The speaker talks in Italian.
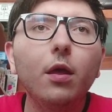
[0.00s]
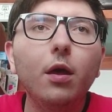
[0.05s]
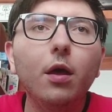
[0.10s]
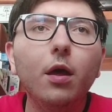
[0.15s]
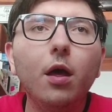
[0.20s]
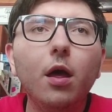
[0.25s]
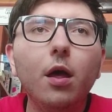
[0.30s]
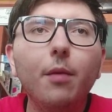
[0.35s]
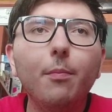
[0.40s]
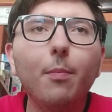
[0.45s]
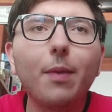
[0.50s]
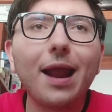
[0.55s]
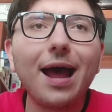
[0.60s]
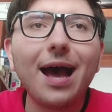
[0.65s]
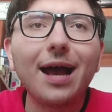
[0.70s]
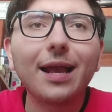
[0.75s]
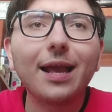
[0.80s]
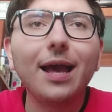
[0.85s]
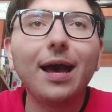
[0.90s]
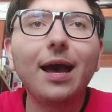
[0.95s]
eh,
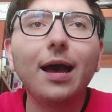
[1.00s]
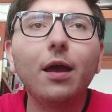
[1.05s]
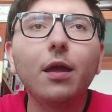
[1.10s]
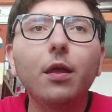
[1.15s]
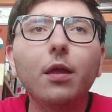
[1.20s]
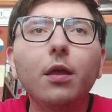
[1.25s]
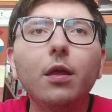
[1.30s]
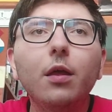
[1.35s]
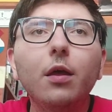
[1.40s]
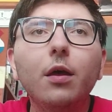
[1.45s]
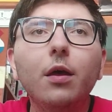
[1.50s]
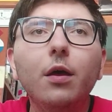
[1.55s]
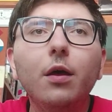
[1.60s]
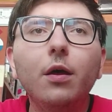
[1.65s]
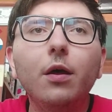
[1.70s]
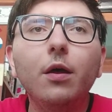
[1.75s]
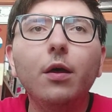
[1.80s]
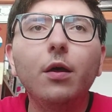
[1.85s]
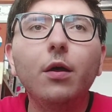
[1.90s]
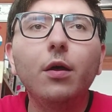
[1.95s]
Braga
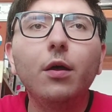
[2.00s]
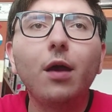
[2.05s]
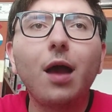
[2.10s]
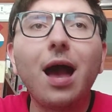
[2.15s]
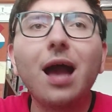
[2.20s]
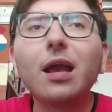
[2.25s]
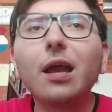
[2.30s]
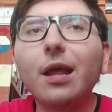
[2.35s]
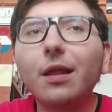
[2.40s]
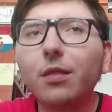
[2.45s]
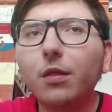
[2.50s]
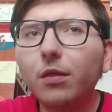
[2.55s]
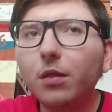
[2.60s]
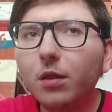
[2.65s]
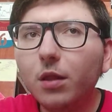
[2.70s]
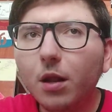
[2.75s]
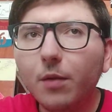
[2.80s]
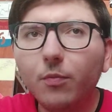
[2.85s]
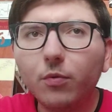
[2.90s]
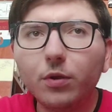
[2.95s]
eh, anche la
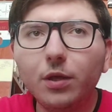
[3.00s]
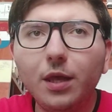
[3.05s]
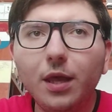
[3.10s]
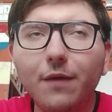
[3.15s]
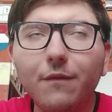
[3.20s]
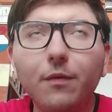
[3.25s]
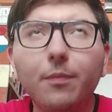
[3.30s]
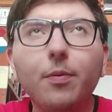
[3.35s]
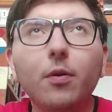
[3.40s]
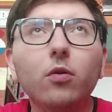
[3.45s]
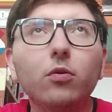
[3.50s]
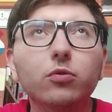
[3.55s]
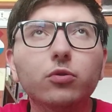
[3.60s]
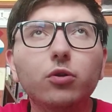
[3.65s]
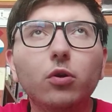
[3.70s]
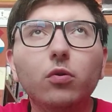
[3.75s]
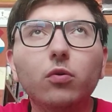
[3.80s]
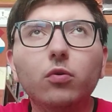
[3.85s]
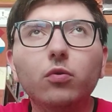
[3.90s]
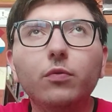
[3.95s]
stessa Dinamo Kiev però non
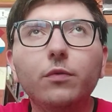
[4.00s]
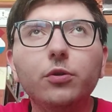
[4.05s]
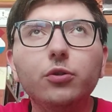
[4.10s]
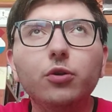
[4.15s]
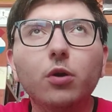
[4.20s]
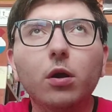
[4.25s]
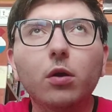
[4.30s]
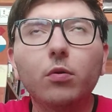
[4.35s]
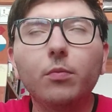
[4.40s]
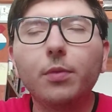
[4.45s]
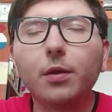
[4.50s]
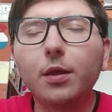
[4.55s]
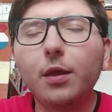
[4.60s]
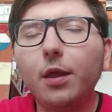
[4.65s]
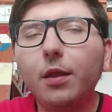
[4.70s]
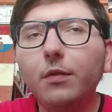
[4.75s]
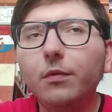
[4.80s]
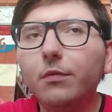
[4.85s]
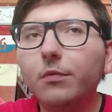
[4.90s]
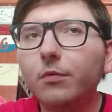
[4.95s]
so loro dove giocano
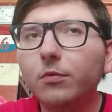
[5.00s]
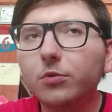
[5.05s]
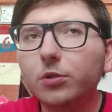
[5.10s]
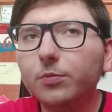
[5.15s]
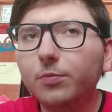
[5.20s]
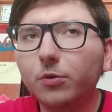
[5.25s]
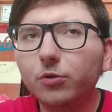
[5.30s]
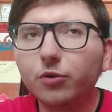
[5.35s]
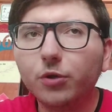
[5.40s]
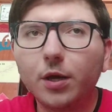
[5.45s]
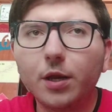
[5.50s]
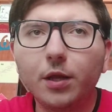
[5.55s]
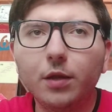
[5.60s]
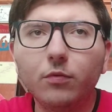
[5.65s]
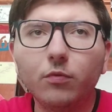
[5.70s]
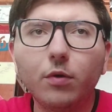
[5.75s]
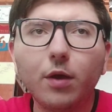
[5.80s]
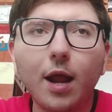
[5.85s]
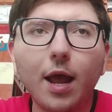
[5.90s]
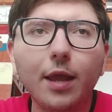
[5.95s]
perché non si può giocare
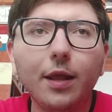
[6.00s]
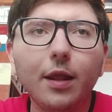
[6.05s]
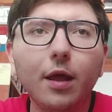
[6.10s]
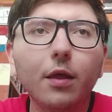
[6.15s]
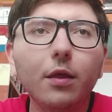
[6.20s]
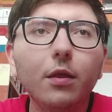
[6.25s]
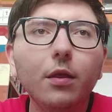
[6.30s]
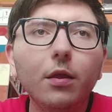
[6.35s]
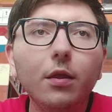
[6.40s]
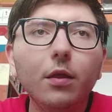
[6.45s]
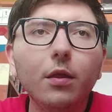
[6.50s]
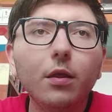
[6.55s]
in Ucraina